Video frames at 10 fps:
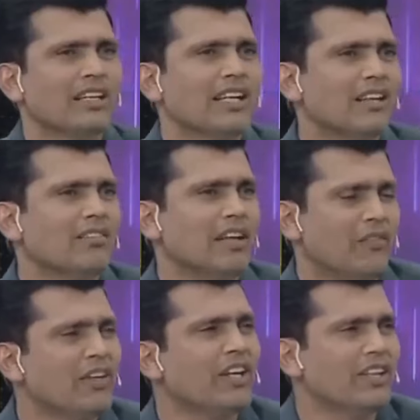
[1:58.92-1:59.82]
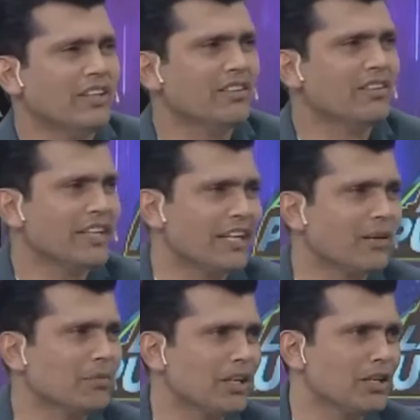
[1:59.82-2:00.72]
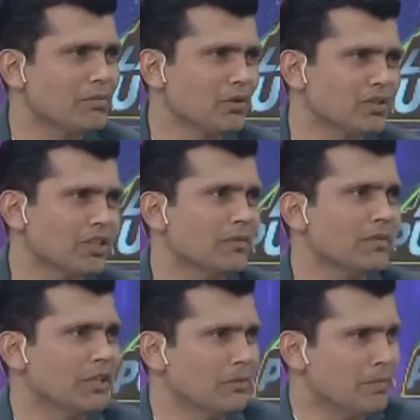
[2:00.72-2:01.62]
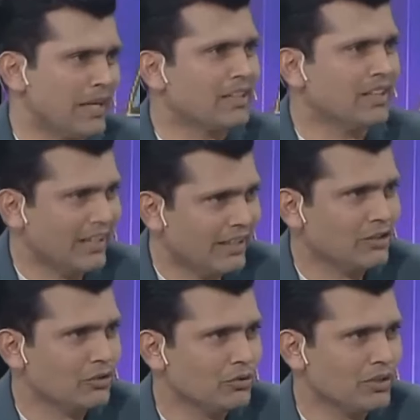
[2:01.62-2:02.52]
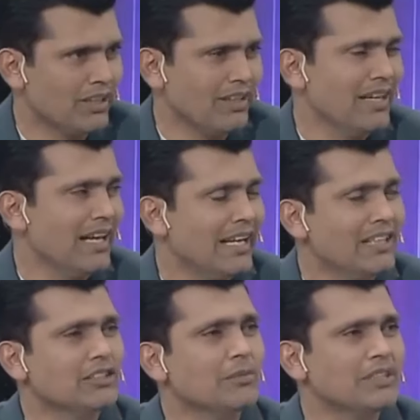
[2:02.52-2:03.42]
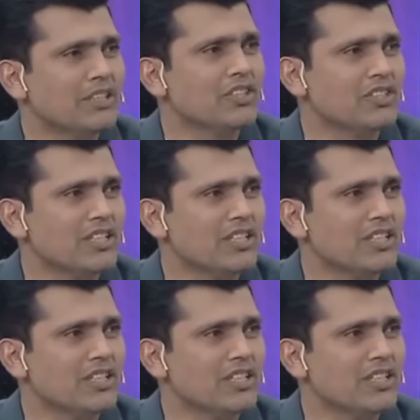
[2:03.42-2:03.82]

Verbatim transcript: देखिए डेफिनेटली नए कप्तान ने पॉजिटिव इम्पैक्ट डाला ज़रूर है लेकिन सबसे अच्छी